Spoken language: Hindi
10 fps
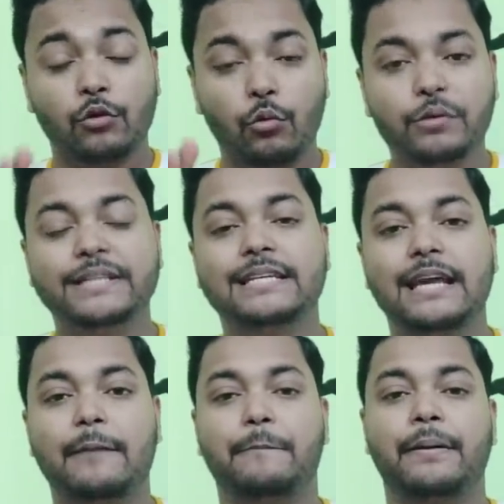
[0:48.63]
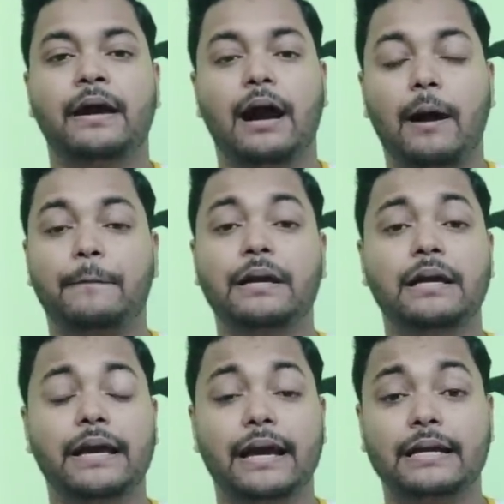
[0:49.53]
तो विजली ऐप पे
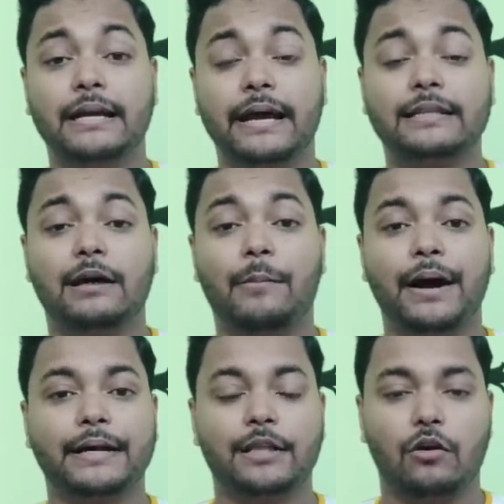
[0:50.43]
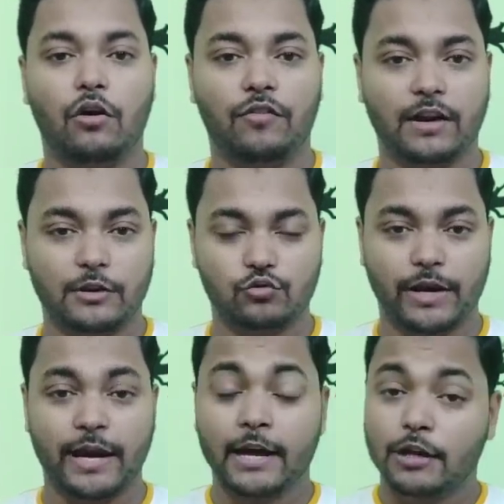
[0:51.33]
अभी एक नया धमाकेदार ऑफर आ
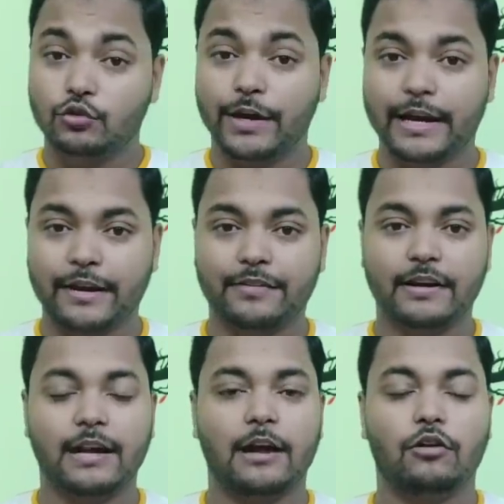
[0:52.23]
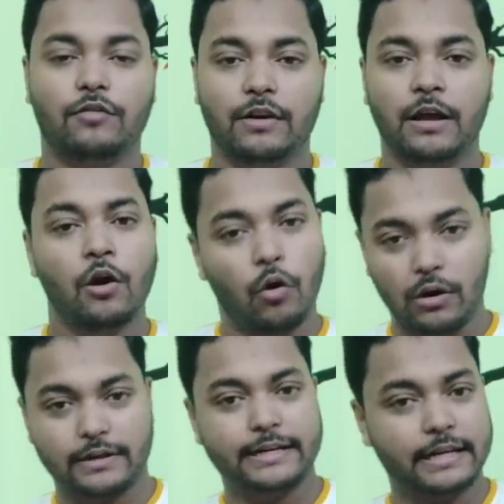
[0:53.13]
चुका है जो है रेफरेंट आर्न ऑफर
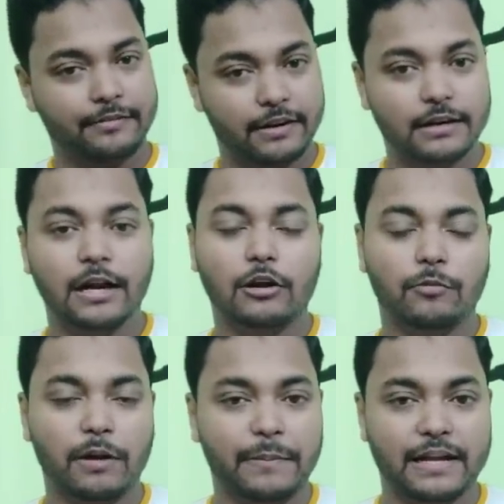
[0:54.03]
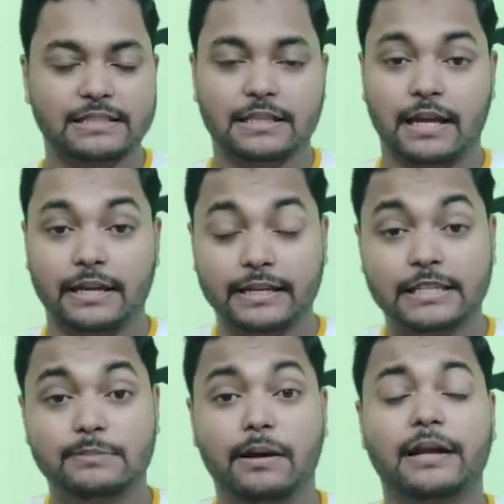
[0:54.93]
ऑलरेडी रेफरेंट आर्न ऑफर पहले से था
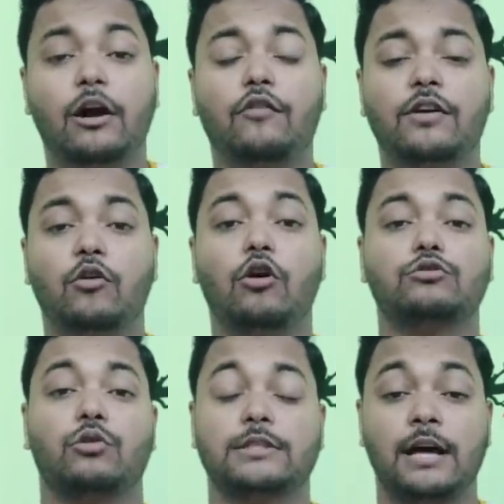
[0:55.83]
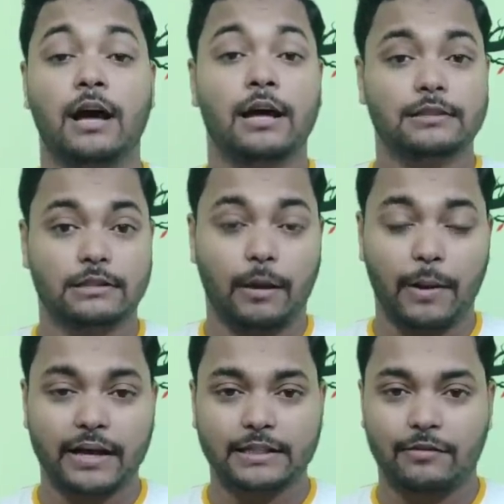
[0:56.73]
लेकिन इस बार का ऑफर और थोड़ा सा
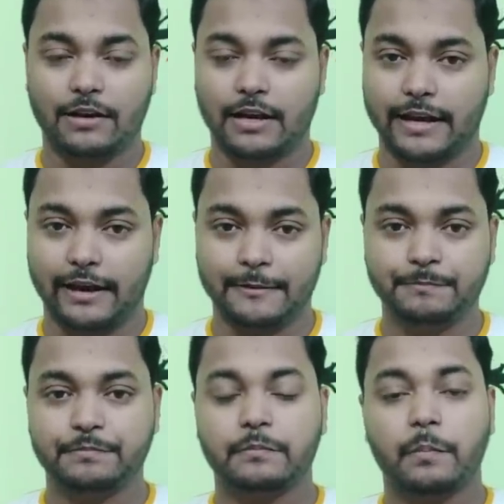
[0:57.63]
धमाकेदार बना गया है